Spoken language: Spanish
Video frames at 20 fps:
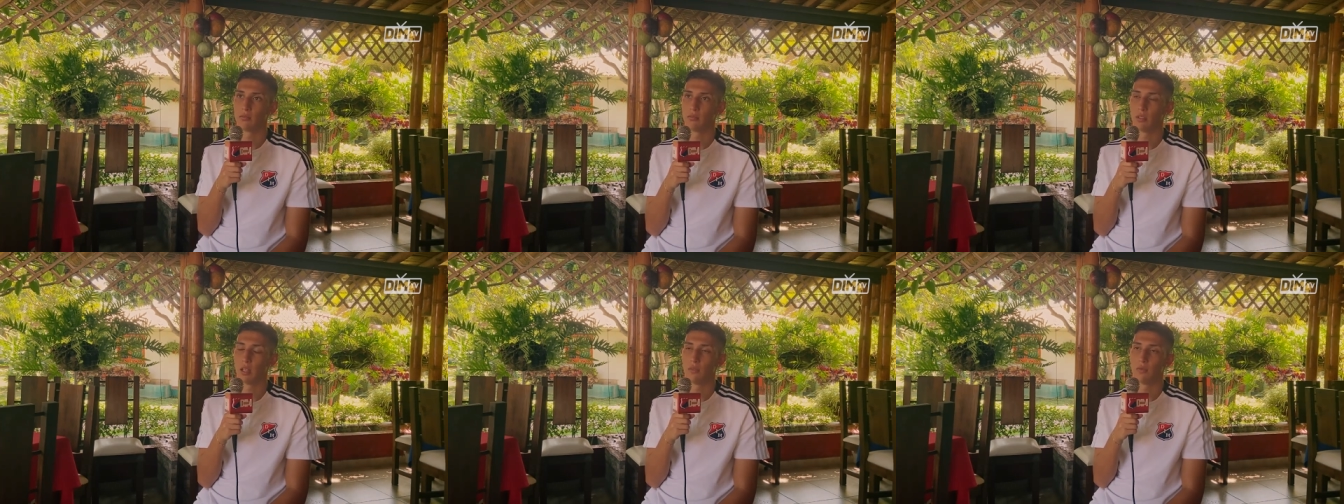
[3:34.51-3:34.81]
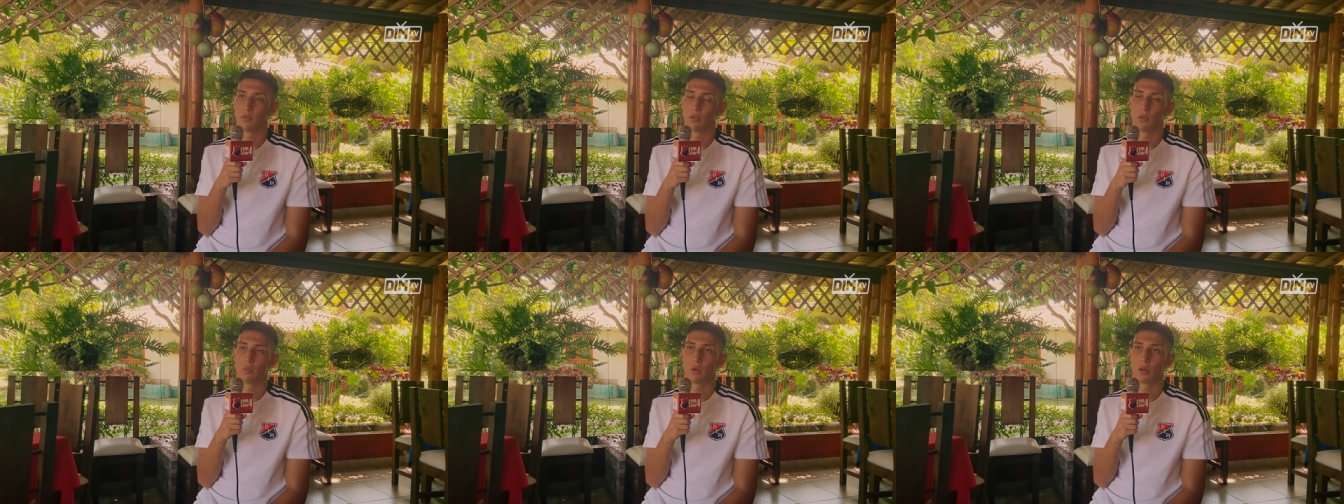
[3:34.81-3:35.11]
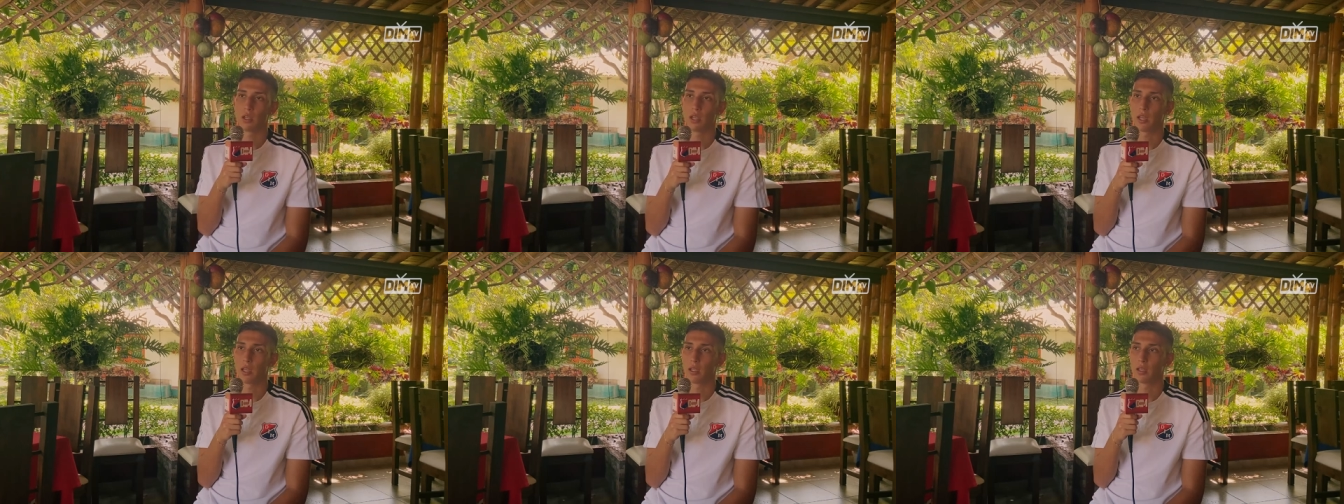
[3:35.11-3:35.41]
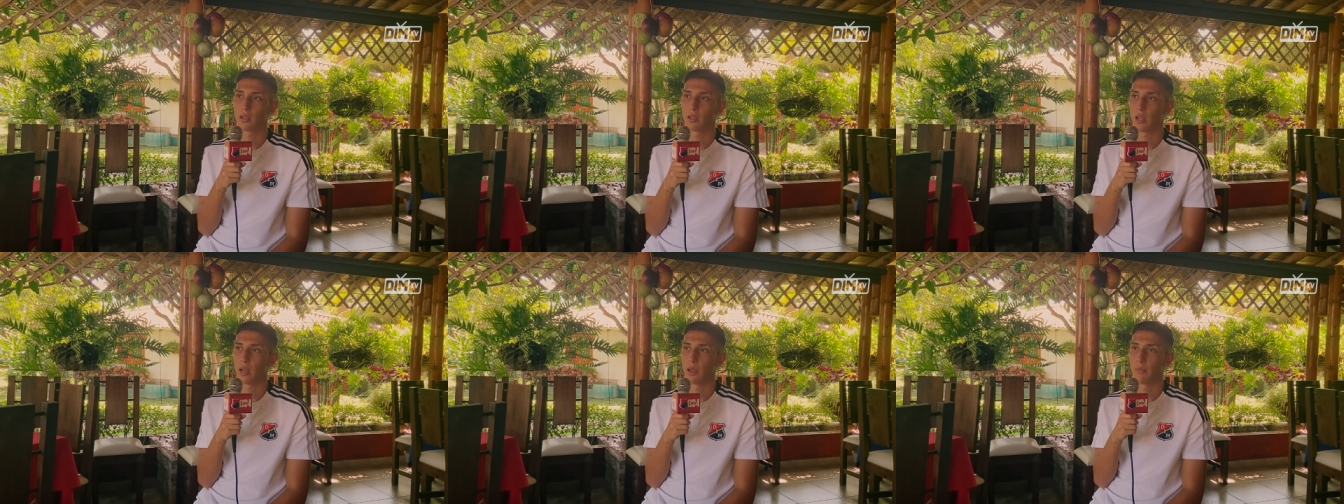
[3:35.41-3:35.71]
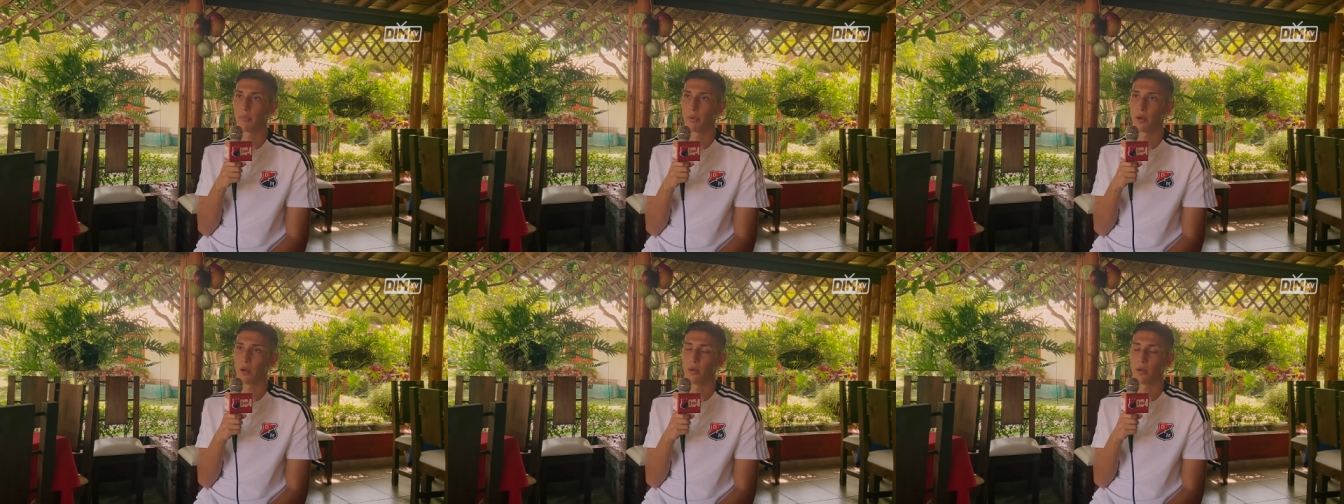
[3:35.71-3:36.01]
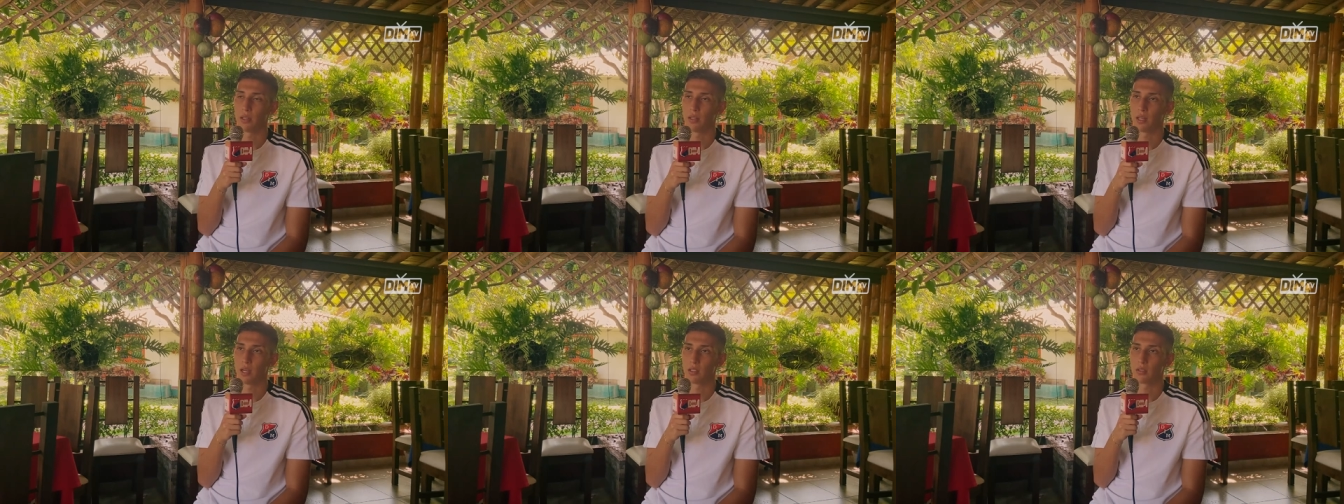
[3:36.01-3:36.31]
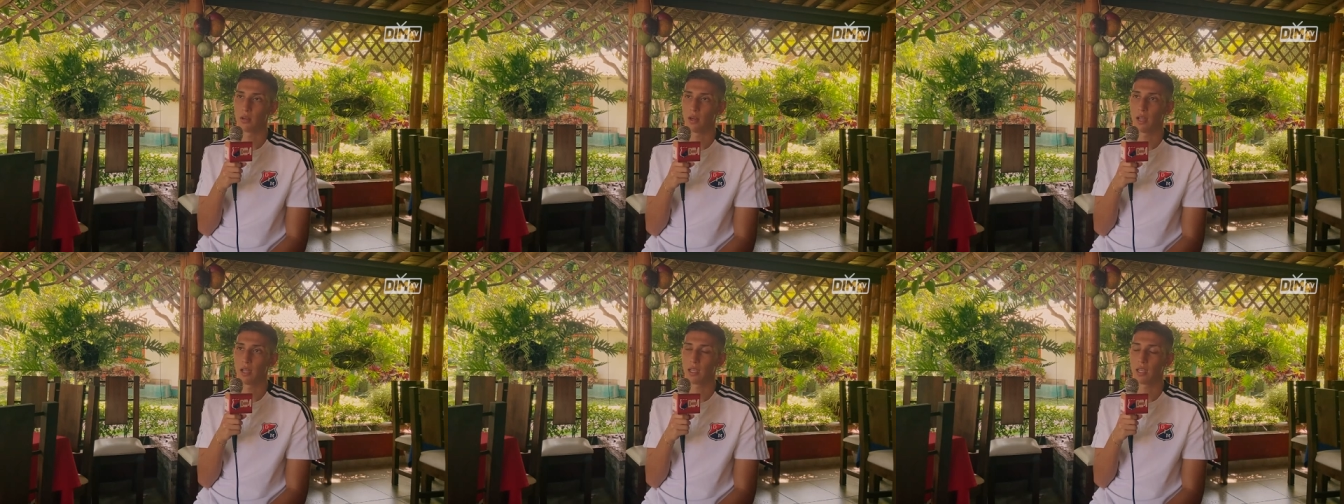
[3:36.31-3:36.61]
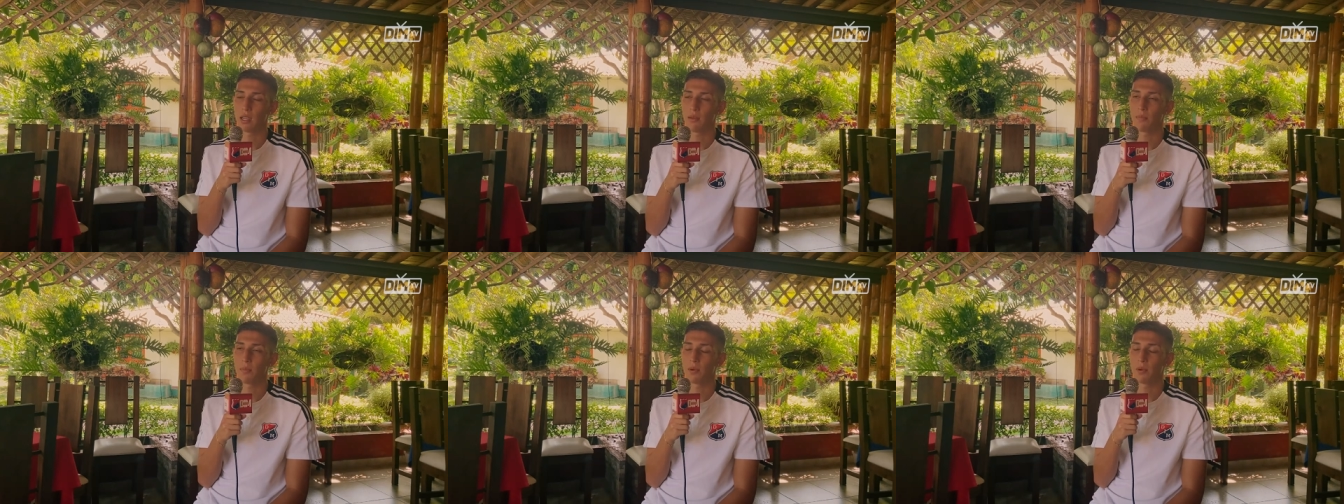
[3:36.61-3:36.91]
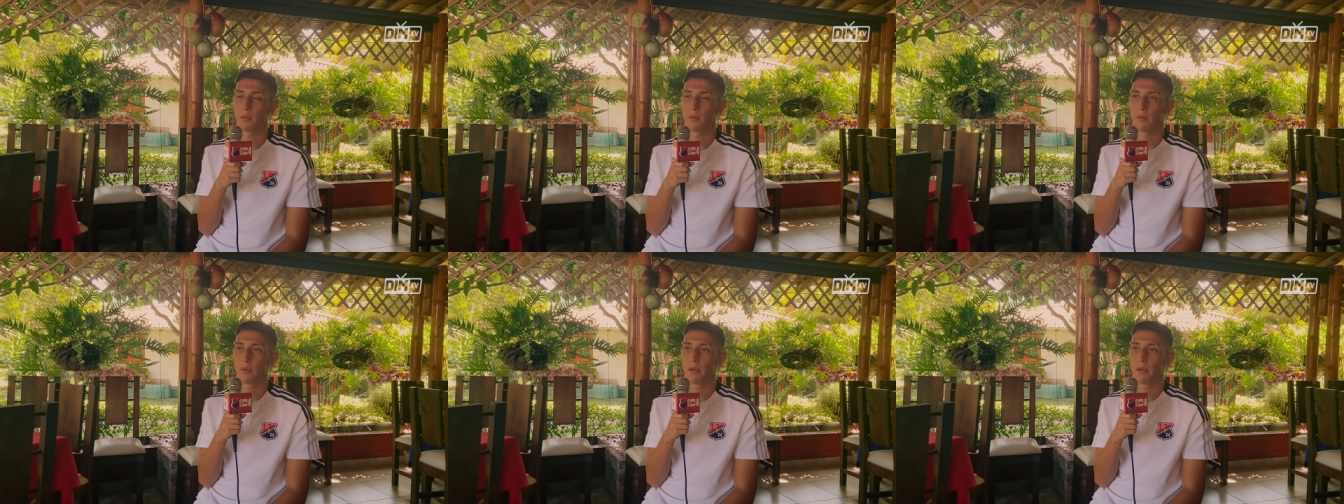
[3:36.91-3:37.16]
del fútbol que, que, le puedo brindar yo al equipo.